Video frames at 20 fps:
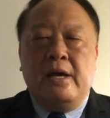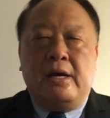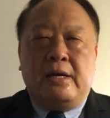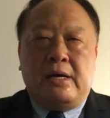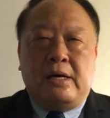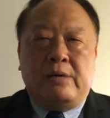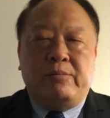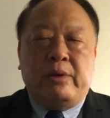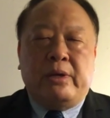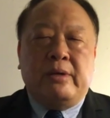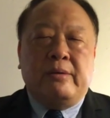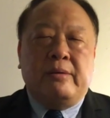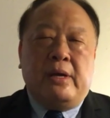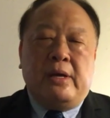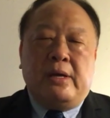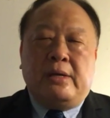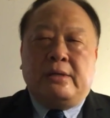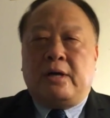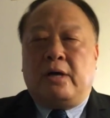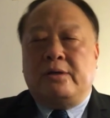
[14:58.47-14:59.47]
和平
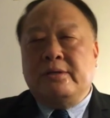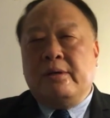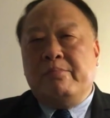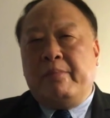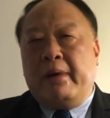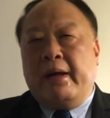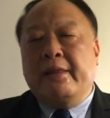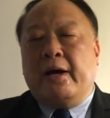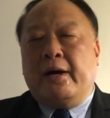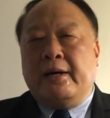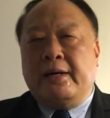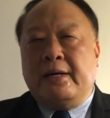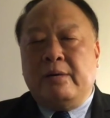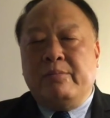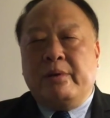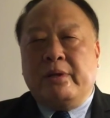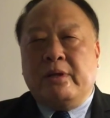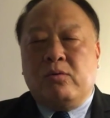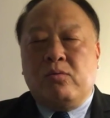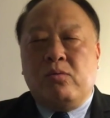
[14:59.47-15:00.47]
朝鲜半岛和
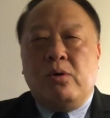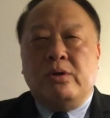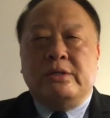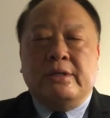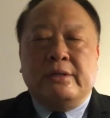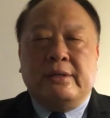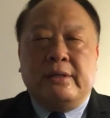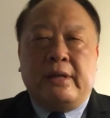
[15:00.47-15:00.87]
平的过程